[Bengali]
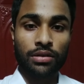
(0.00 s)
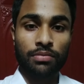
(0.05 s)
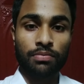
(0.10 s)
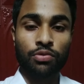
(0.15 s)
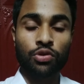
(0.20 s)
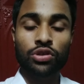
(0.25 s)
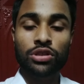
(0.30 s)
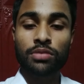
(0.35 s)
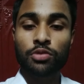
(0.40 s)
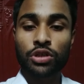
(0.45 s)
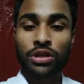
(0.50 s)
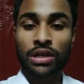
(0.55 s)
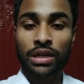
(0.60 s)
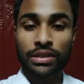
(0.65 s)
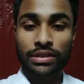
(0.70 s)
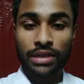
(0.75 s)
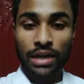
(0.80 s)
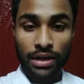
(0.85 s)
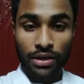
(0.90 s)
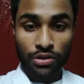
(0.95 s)
ভর্তি পরীক্ষা
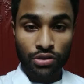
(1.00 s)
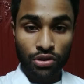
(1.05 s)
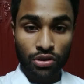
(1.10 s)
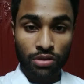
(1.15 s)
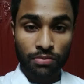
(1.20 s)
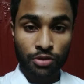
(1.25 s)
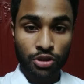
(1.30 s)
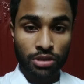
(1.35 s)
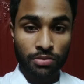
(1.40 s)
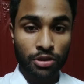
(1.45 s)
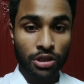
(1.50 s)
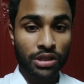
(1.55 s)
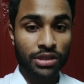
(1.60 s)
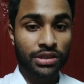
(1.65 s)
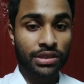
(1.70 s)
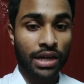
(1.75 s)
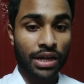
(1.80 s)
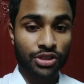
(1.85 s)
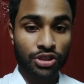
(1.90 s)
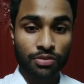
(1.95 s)
জাহাঙ্গীরনগর
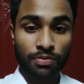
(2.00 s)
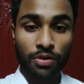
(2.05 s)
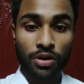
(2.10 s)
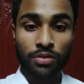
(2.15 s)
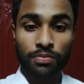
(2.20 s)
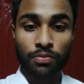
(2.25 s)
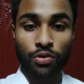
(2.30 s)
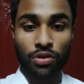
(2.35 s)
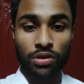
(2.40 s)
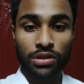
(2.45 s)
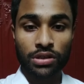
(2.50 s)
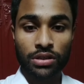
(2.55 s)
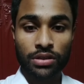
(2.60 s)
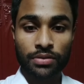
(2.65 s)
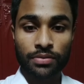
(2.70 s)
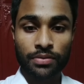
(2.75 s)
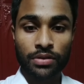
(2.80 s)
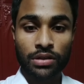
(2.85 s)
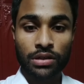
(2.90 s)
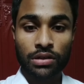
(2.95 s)
বিশ্ববিদ্যালয়ে চান্স পাওয়ার পর
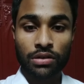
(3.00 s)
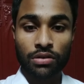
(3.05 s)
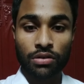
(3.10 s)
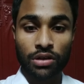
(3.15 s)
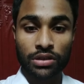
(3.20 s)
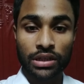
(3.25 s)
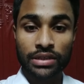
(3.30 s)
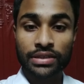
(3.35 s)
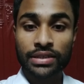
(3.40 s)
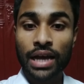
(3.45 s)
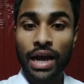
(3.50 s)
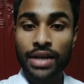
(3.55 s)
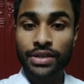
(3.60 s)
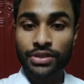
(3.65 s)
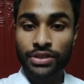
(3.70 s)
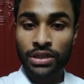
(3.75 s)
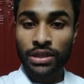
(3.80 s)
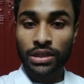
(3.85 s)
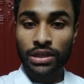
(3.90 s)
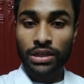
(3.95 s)
অর্থাৎ
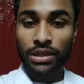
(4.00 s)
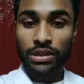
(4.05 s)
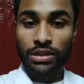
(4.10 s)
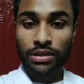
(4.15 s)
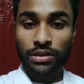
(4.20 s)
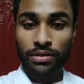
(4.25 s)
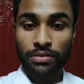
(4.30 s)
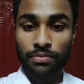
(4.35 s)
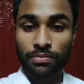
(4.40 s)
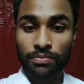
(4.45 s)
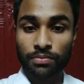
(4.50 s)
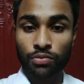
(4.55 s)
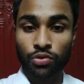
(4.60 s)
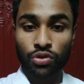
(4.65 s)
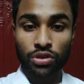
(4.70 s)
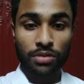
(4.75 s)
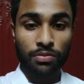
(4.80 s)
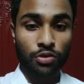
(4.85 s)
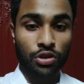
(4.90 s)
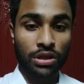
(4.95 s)
সায়েন্স থেকে
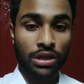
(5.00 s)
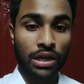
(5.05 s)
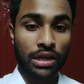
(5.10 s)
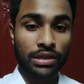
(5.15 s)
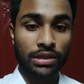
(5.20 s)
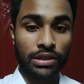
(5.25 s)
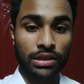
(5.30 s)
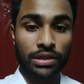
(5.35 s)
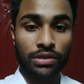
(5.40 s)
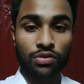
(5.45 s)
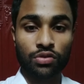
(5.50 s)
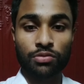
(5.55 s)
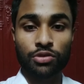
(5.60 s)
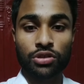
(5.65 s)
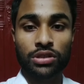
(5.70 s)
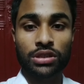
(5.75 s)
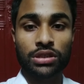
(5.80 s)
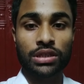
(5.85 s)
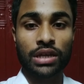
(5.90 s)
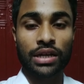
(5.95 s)
ভর্তি পরীক্ষা দিয়ে তুমি
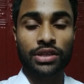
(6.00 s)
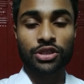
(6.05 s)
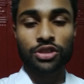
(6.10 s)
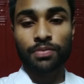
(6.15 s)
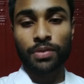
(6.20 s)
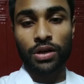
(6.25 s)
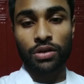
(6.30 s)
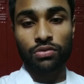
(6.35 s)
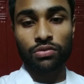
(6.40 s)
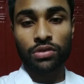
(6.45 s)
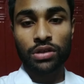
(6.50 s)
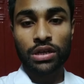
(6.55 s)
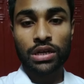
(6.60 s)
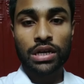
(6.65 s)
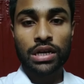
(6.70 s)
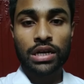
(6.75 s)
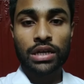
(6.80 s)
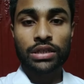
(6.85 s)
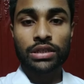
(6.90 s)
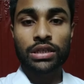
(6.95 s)
যদি চান্স পাও
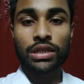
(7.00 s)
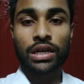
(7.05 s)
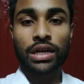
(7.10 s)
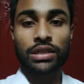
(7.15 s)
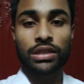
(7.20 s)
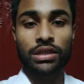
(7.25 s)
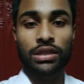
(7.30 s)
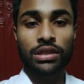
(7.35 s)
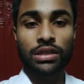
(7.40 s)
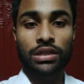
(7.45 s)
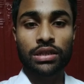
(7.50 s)
সেখানে